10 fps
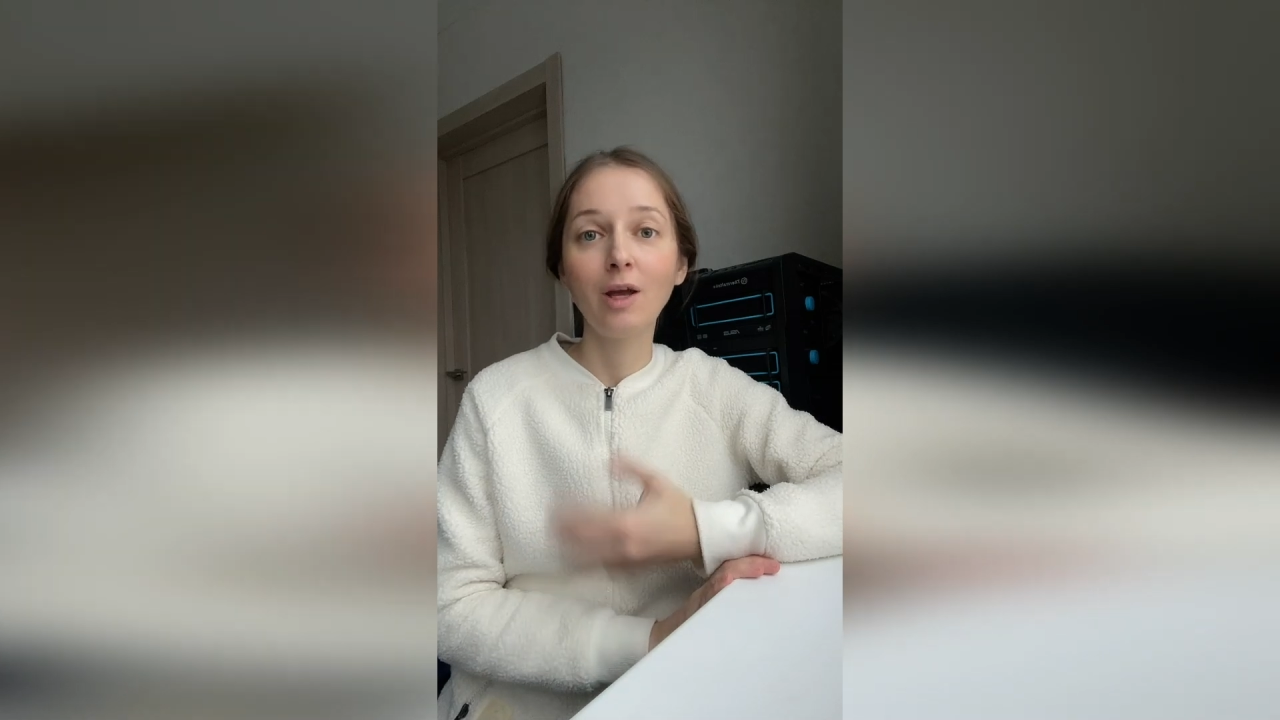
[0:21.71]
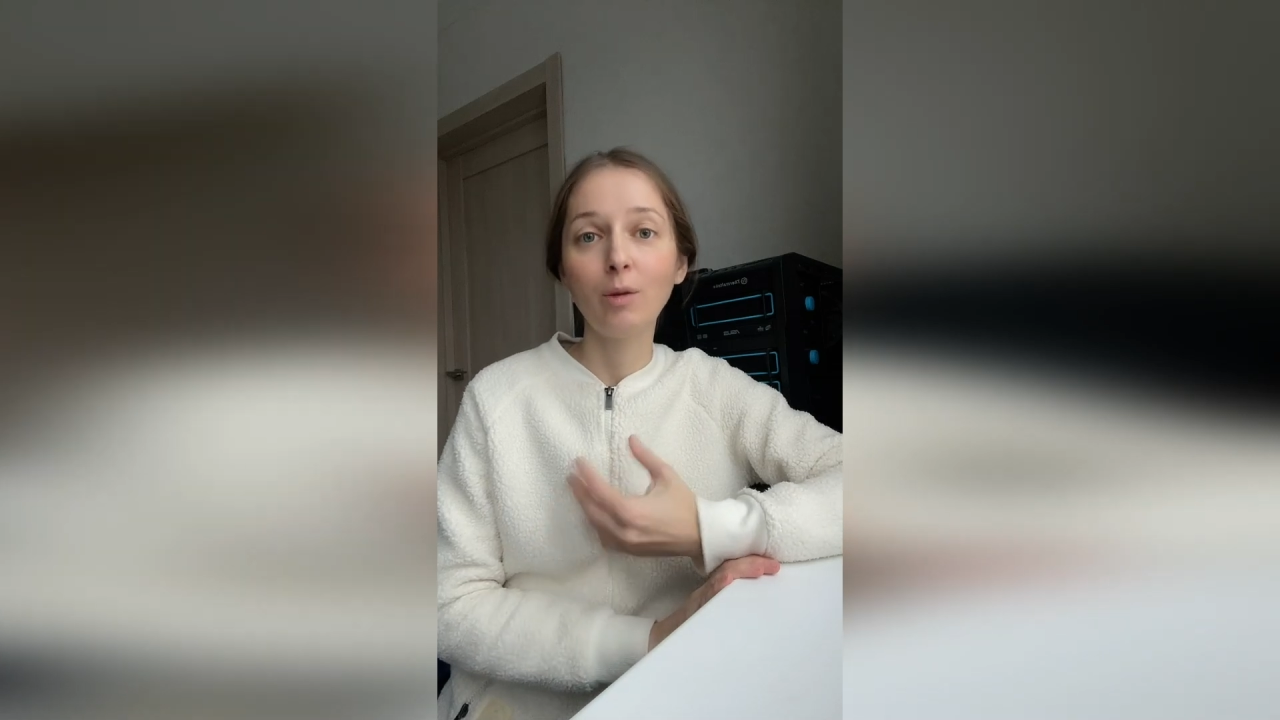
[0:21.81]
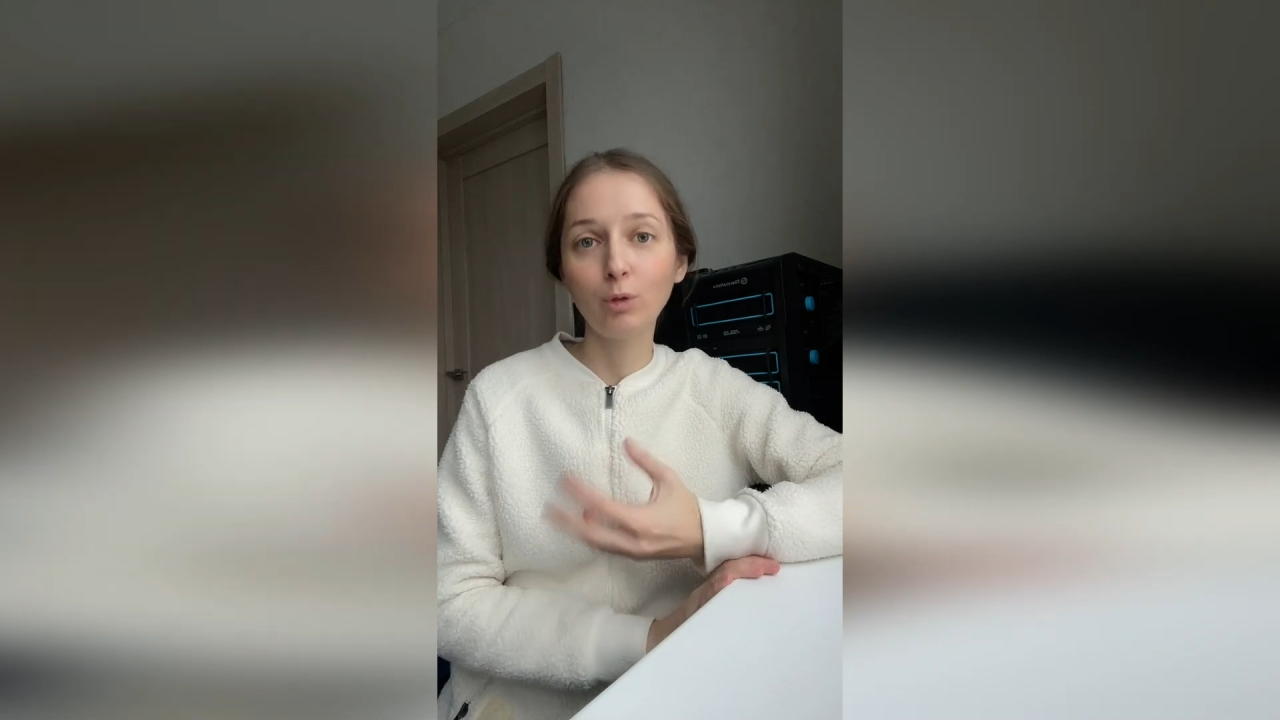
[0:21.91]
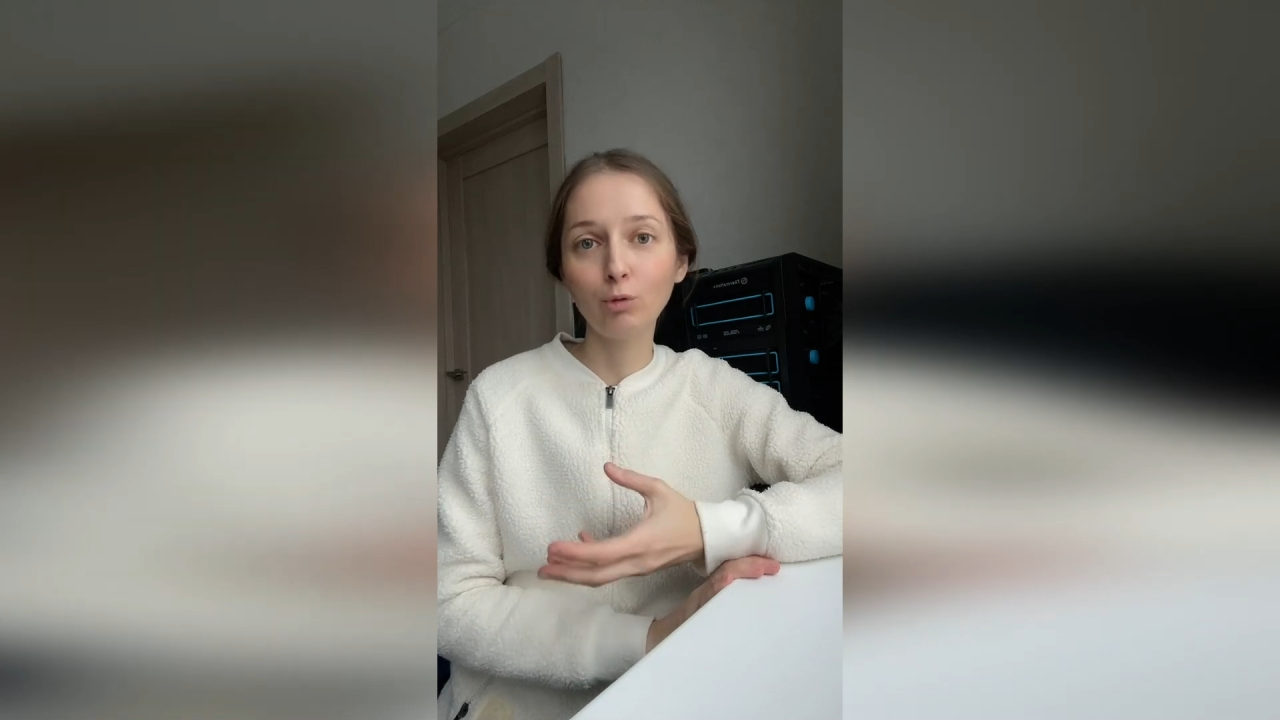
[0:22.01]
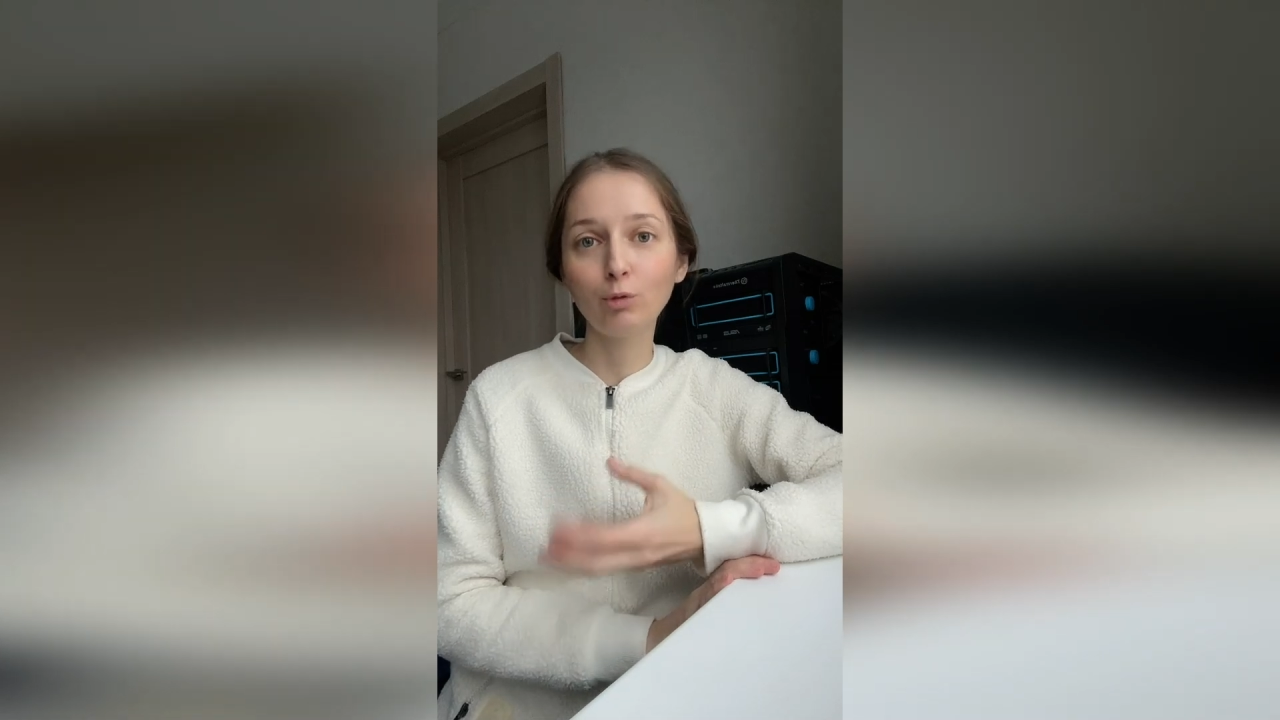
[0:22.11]

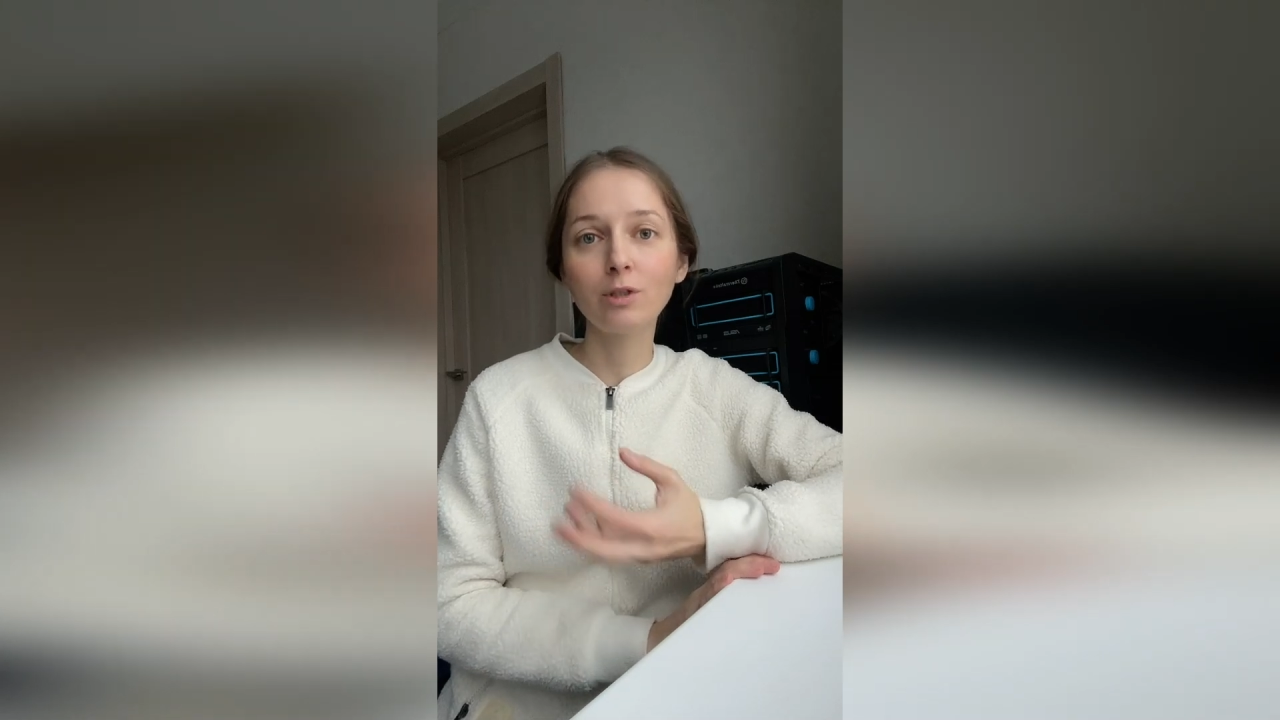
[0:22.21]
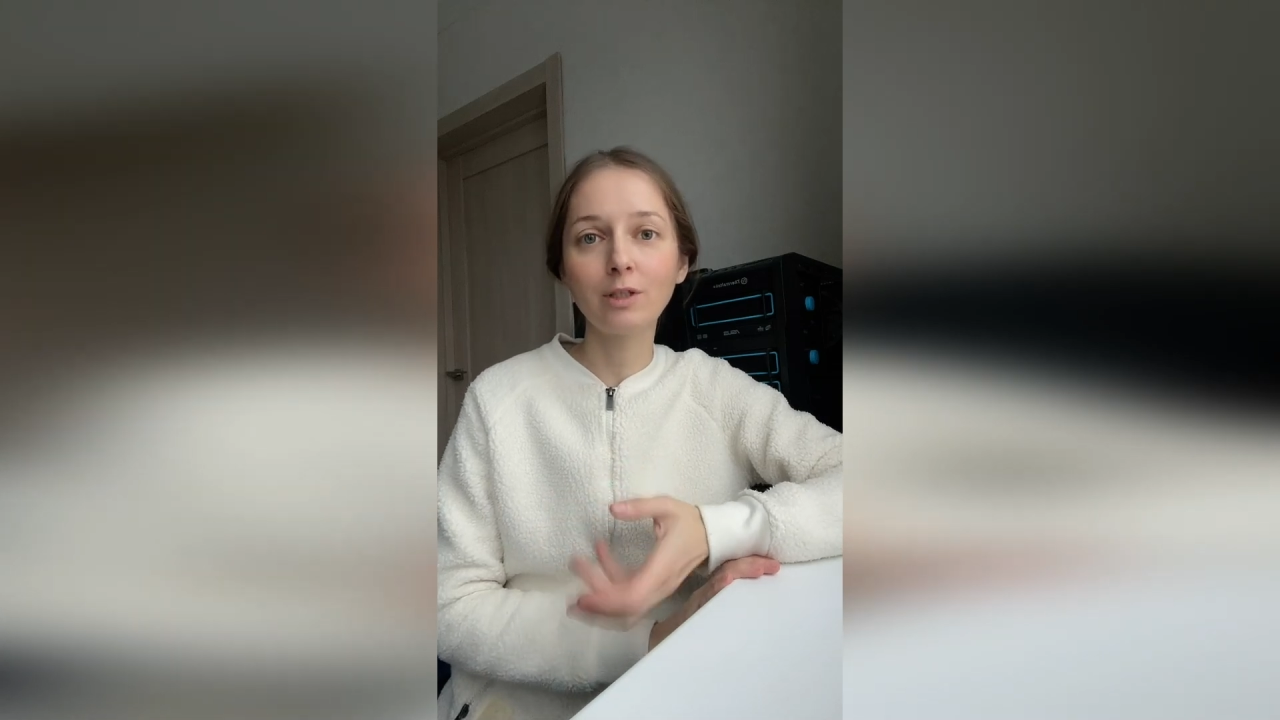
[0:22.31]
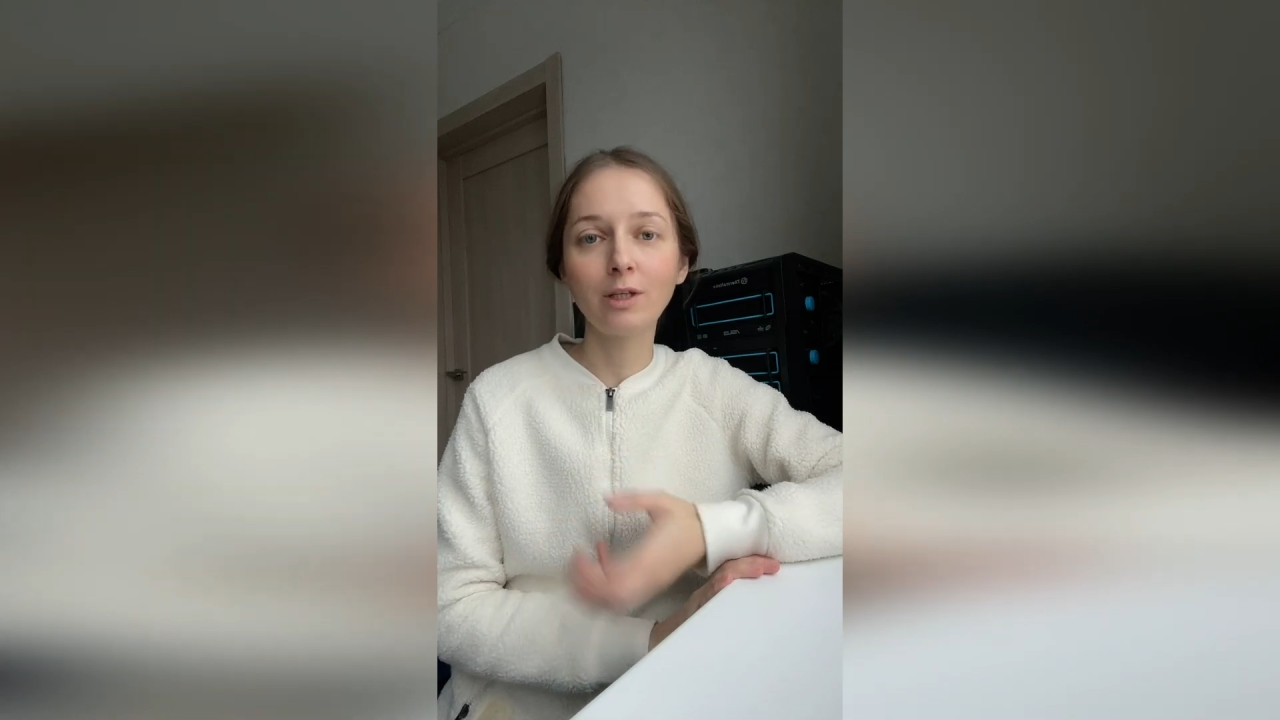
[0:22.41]
методики